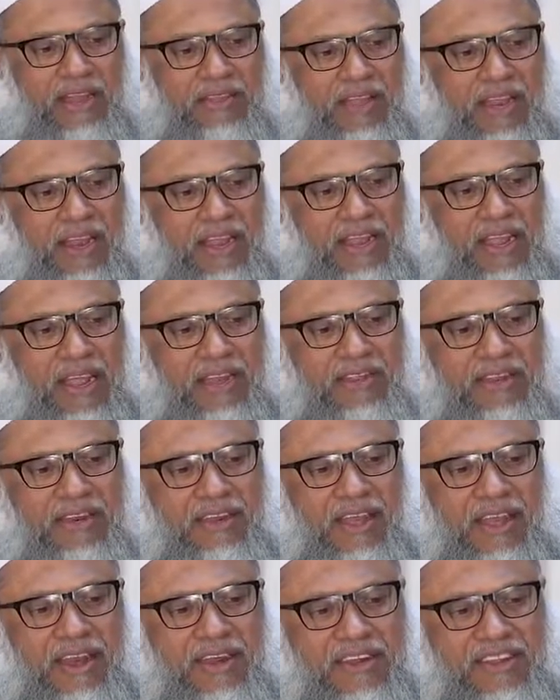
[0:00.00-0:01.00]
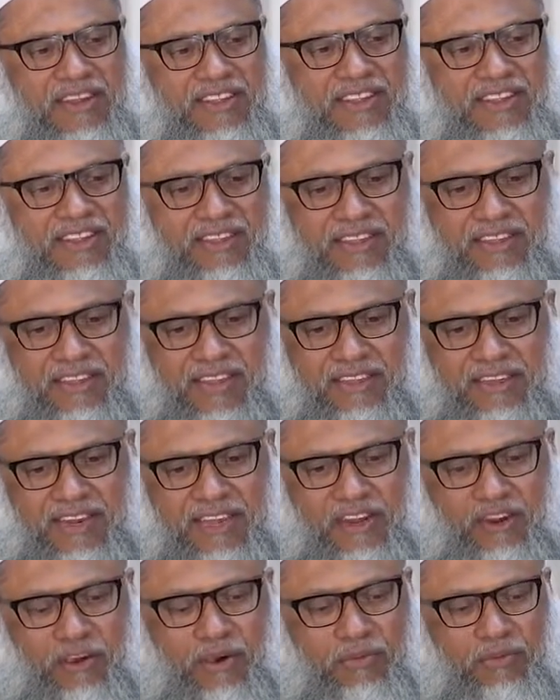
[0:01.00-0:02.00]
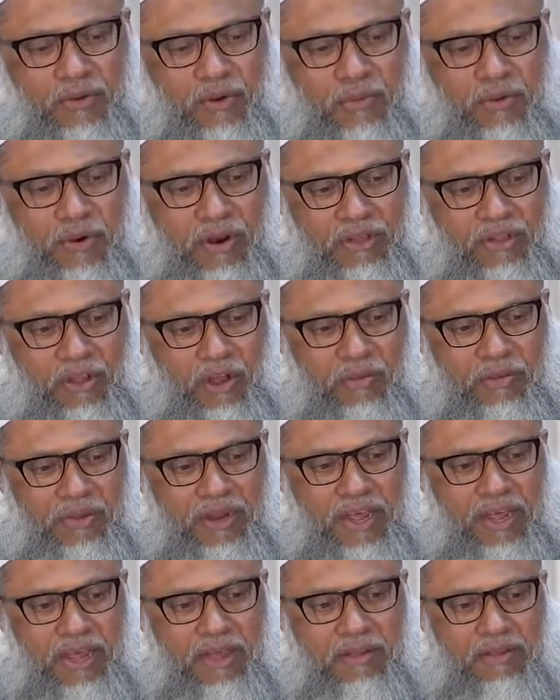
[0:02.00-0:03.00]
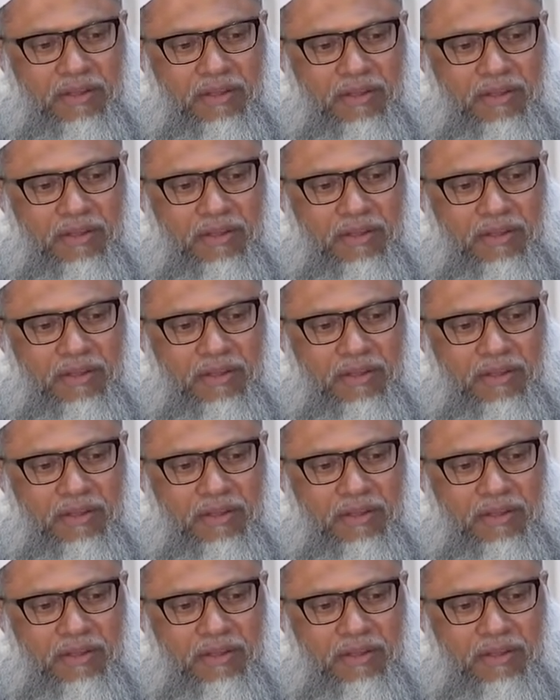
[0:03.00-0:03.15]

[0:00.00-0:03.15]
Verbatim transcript: আল্লাহ তালা কাদের গ্যারান্টি দিয়েছেন তাদের এরকম দুর্বলতা হবে না